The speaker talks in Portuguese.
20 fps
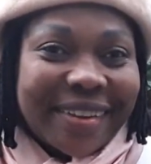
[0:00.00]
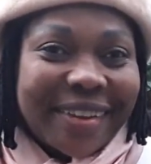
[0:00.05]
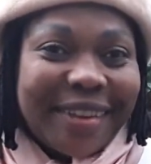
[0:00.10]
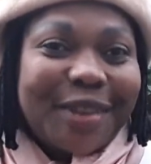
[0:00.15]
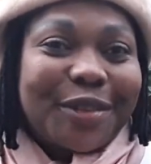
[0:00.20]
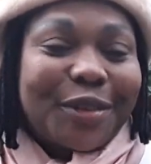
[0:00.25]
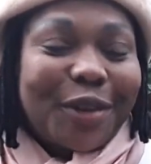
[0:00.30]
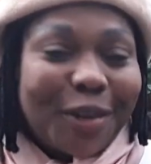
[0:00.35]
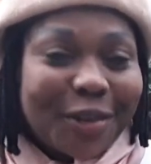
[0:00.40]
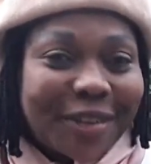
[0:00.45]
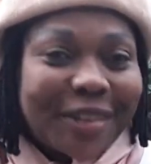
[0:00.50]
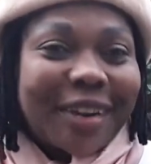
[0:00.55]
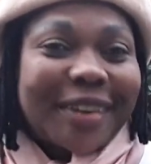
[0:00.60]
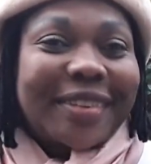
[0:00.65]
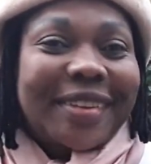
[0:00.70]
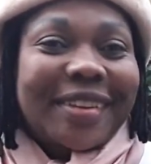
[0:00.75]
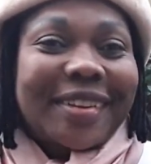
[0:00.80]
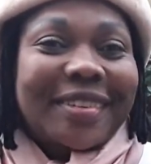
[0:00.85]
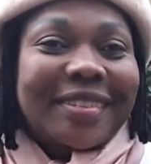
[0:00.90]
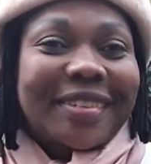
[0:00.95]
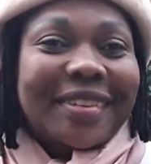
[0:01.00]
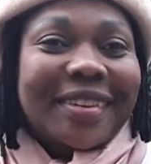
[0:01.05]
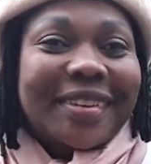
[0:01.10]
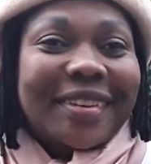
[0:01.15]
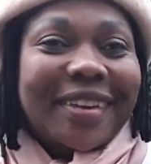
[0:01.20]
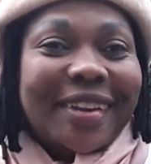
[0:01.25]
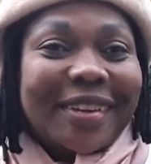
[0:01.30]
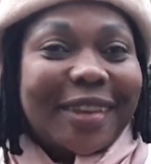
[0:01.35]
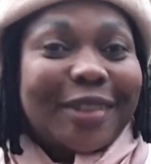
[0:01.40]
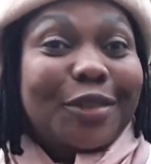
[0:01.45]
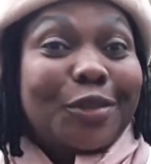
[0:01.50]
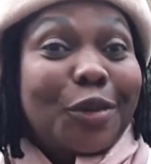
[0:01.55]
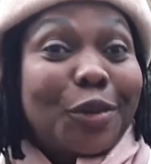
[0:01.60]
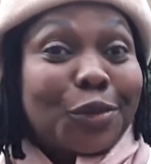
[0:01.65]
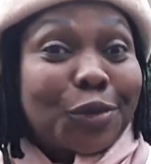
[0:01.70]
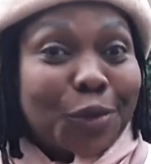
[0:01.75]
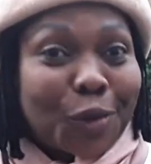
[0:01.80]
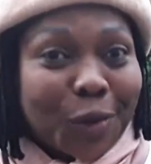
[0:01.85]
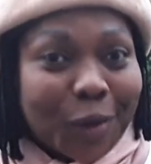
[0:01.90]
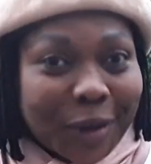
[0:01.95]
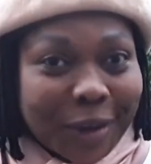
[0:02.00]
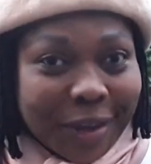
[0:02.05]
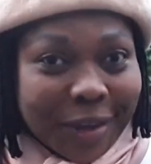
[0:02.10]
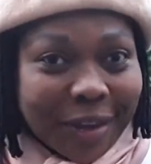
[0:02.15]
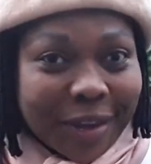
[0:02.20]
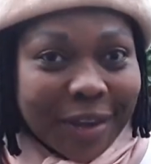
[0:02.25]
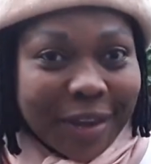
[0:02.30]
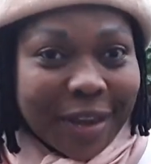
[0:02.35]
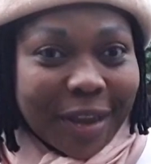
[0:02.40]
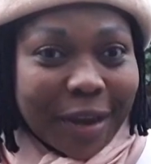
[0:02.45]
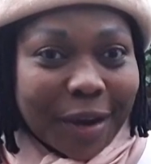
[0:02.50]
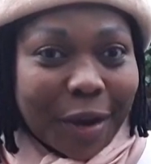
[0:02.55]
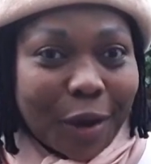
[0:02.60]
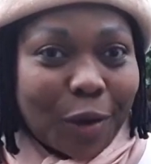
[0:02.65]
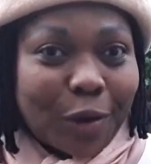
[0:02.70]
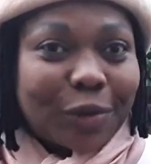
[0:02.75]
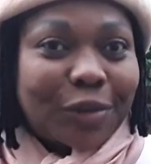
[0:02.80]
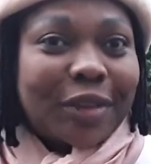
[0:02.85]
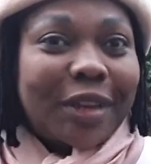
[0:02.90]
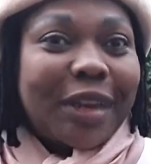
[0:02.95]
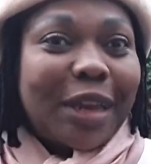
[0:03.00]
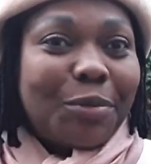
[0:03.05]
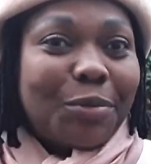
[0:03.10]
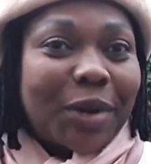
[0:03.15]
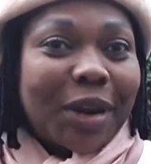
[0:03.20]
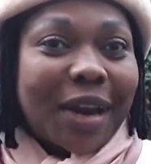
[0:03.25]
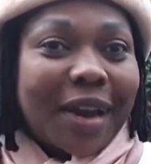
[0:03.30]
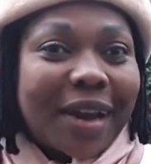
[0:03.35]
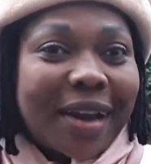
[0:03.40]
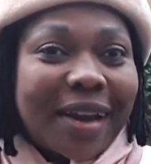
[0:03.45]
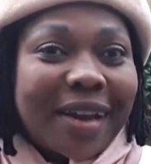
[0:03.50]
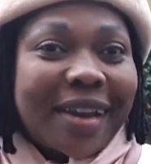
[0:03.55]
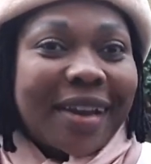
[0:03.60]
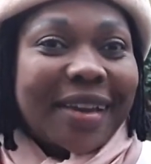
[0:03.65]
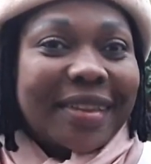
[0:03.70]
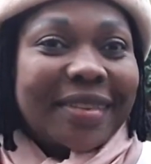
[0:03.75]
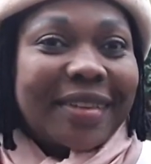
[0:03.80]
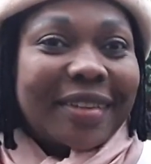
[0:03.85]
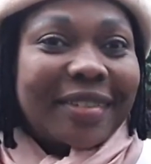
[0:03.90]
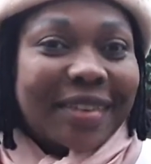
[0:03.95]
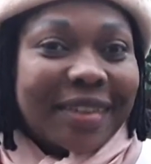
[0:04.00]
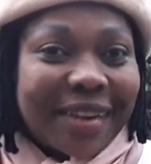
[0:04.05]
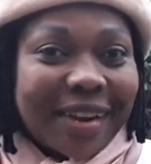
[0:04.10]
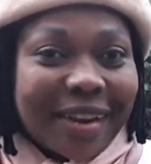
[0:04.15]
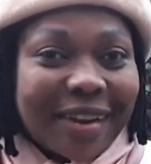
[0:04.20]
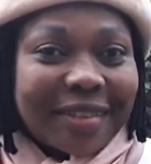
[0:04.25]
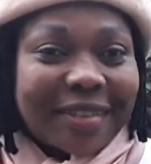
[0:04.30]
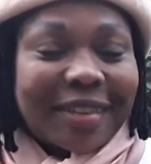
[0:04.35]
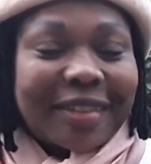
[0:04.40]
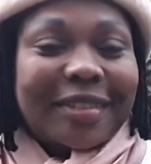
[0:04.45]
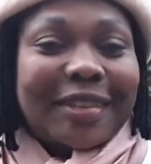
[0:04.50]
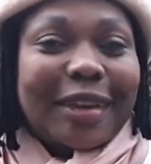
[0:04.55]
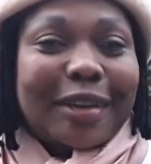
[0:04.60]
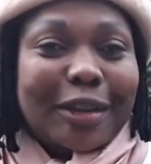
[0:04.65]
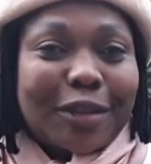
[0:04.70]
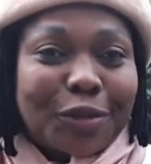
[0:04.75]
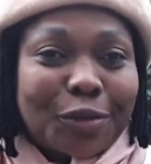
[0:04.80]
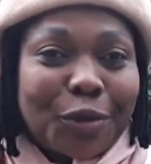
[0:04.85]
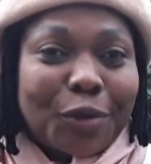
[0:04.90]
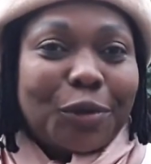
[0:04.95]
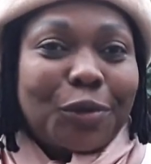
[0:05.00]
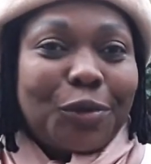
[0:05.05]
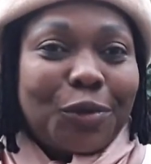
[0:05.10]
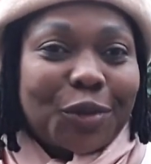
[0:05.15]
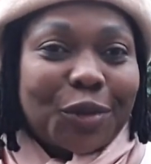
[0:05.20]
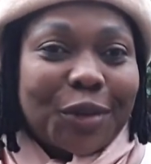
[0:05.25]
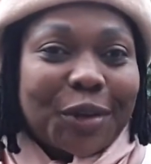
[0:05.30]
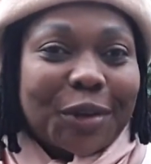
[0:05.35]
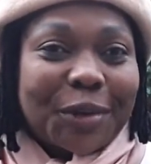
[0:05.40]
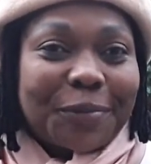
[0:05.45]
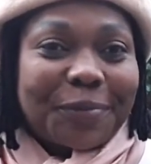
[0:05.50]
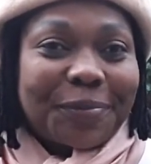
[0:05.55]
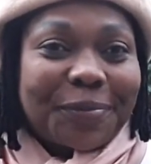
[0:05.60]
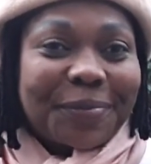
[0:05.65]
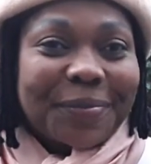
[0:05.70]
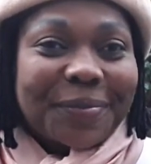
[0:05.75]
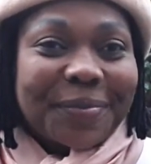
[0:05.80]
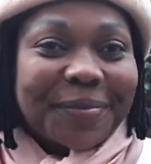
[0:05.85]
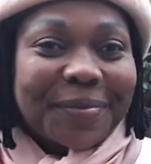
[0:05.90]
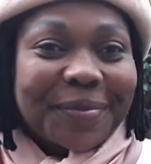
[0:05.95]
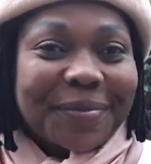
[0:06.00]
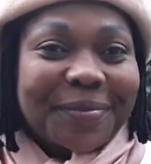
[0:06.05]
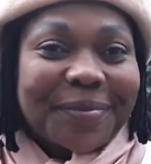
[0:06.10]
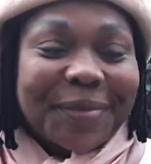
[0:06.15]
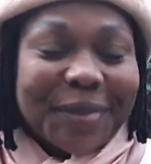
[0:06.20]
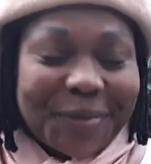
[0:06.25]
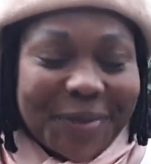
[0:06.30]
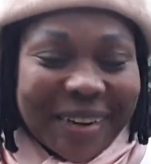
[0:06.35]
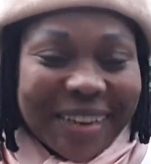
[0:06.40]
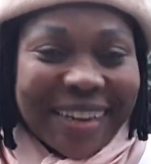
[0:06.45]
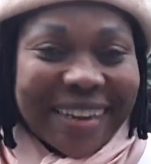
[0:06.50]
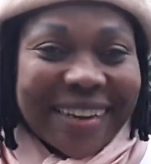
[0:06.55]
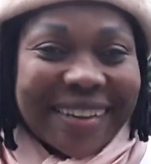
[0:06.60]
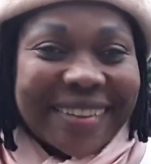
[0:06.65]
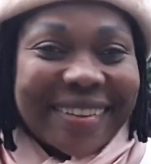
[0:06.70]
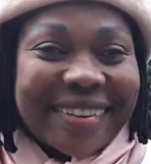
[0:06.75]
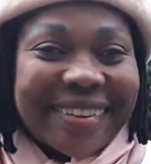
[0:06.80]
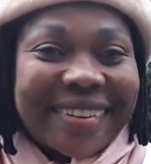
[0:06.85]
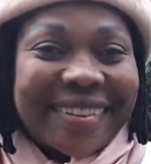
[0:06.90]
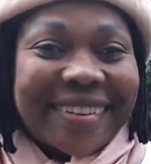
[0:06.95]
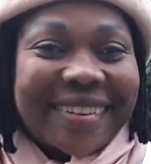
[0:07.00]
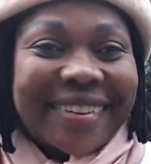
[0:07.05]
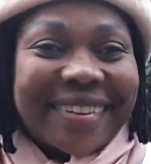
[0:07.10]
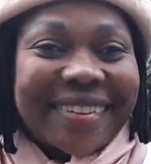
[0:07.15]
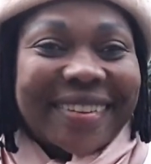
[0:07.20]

e com certeza elas vão sorrir ao se lembrar das crianças que elas foram um dia. Obrigada.